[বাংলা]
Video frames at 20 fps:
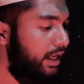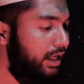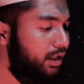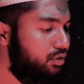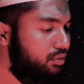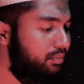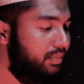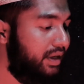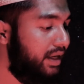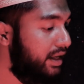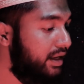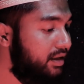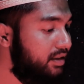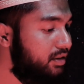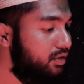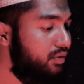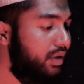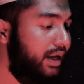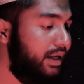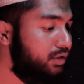এসব রেখে
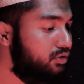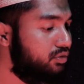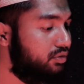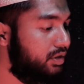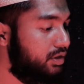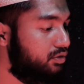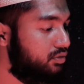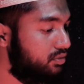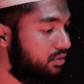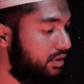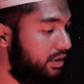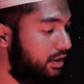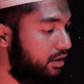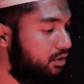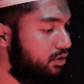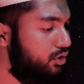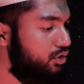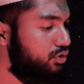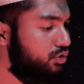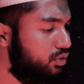দিও একজনের জন্যে
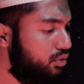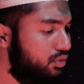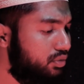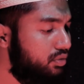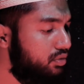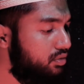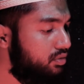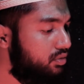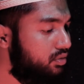শোনো